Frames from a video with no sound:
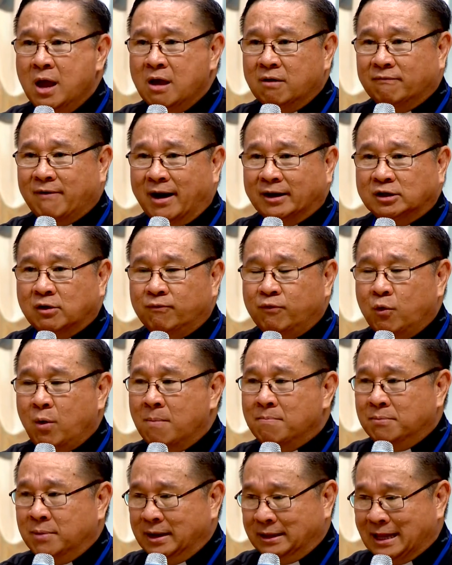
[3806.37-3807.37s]
và trong Phúc
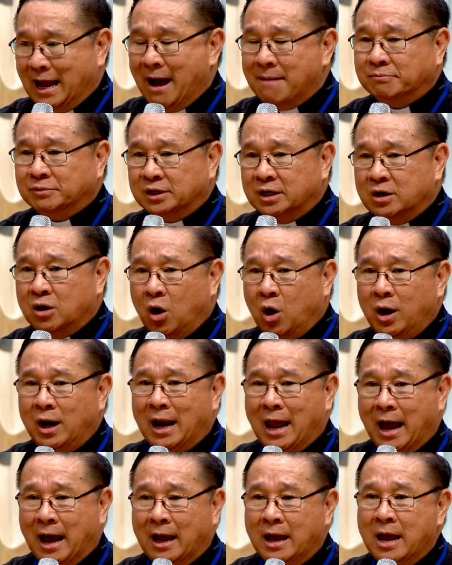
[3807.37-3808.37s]
âm mười tám thì nói
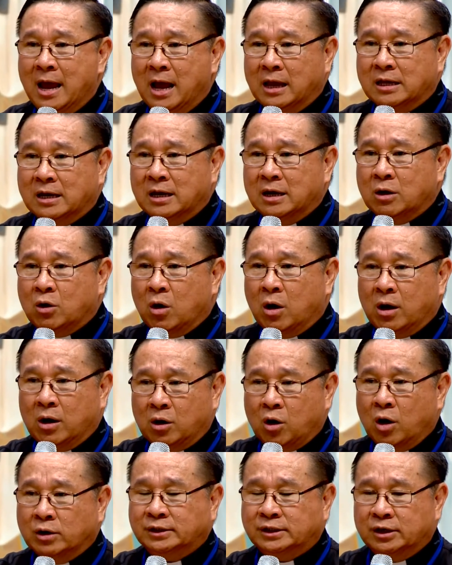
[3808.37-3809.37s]
là những
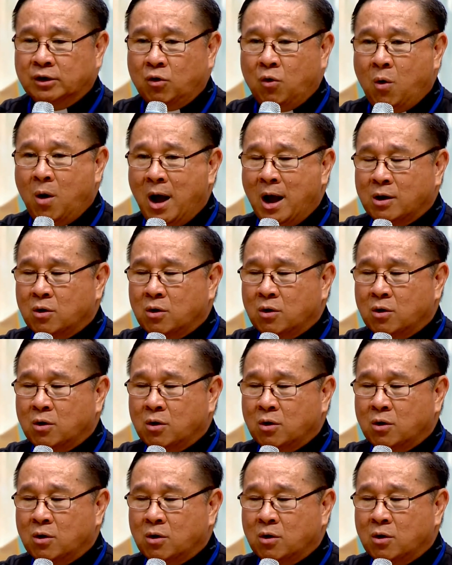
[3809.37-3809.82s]
có chìa khóa,